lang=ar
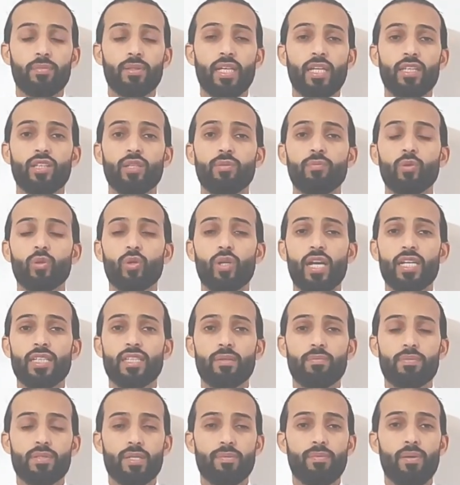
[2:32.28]
بتقدم له
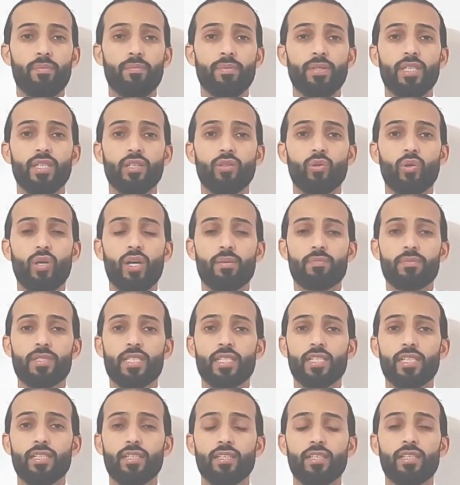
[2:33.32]
راتب
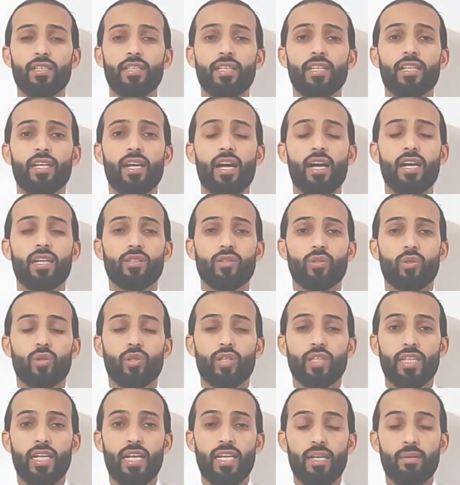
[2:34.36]
750 ليرة
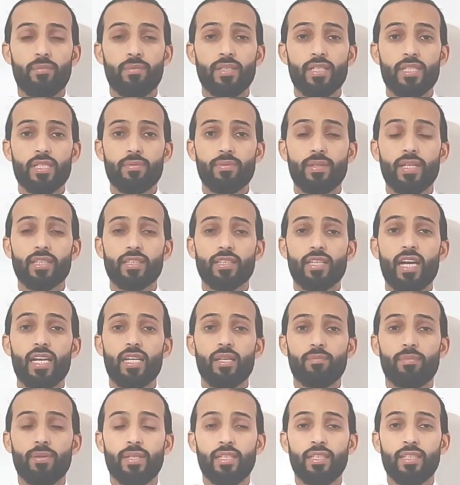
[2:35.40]
تركية هلا بالنسبة
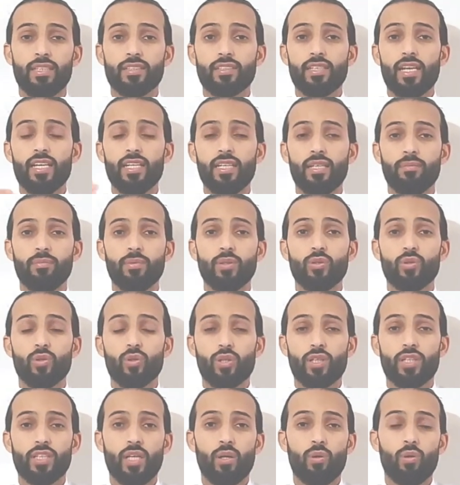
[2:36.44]
للطالب اللي طالع من
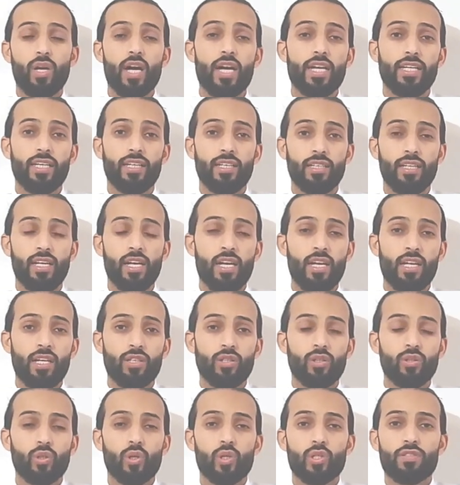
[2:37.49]
تركيا ورايح
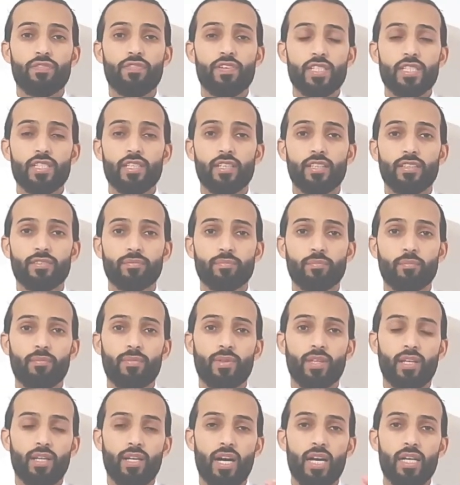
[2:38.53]
يدرس فصل
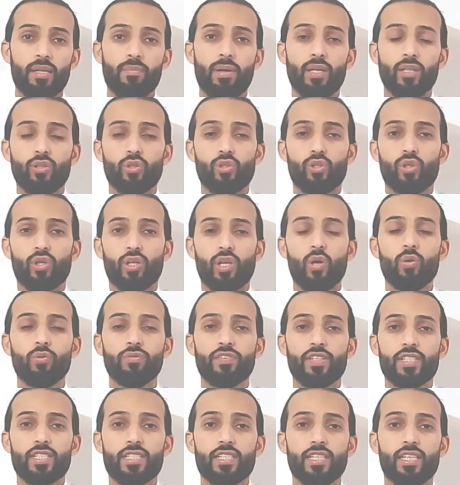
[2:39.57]
أربعة أشهر أو
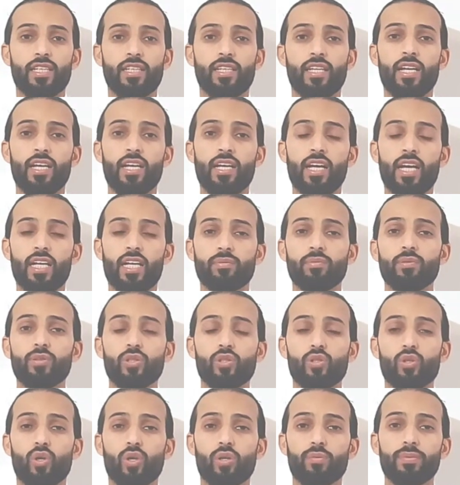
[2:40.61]
فصلين ثمان
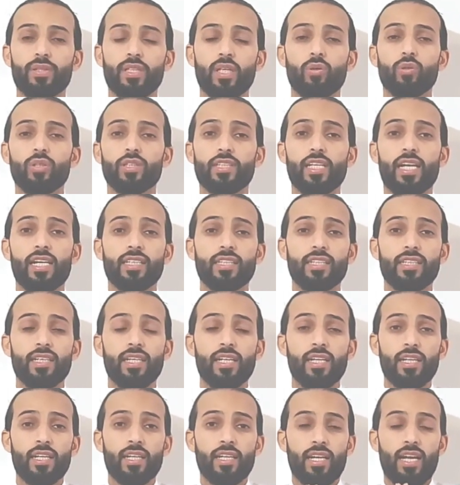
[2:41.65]
أشهر بدولة ثانية
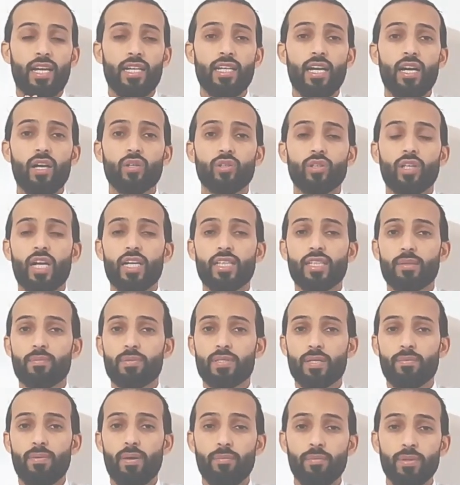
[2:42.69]
رح ياخذ راتب
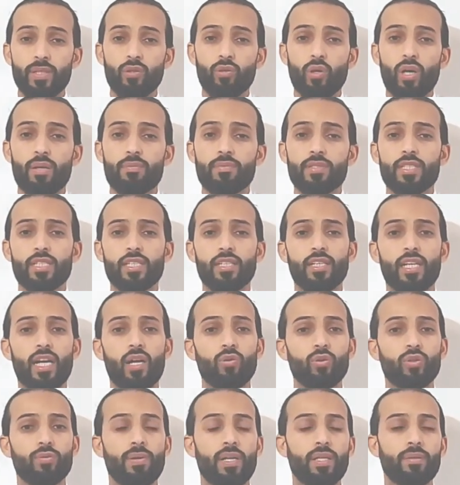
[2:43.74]
750
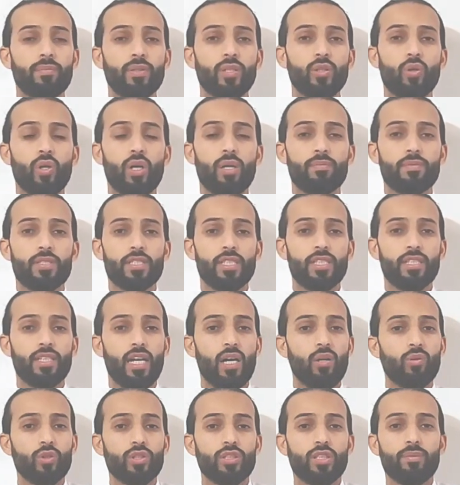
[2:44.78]
أو
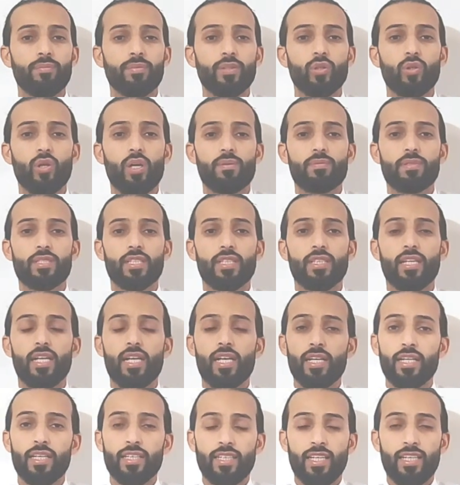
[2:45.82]
850 أو 950
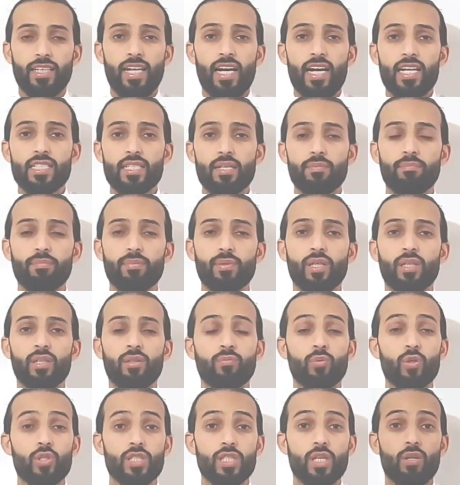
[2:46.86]
يعني حسب
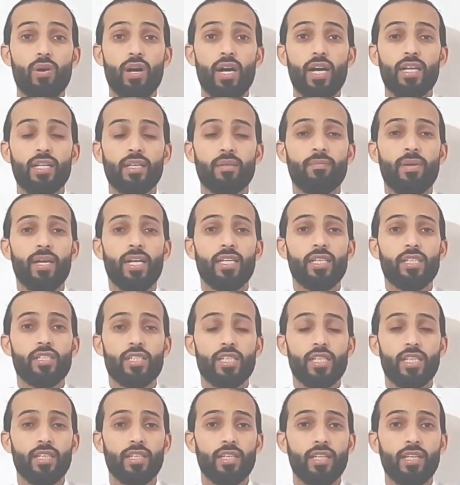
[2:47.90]
المستوى
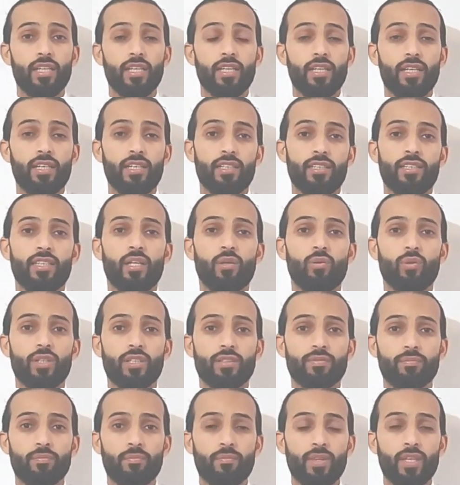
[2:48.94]
المعيشي
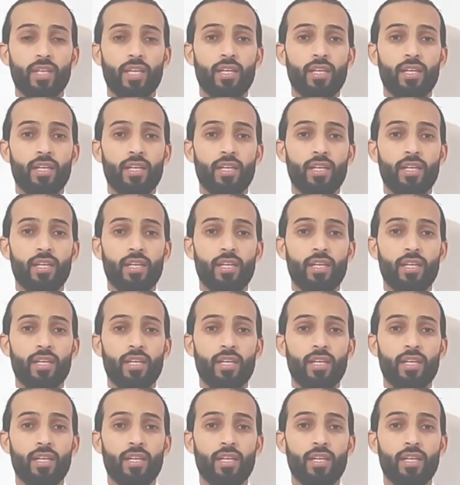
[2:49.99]
للدولة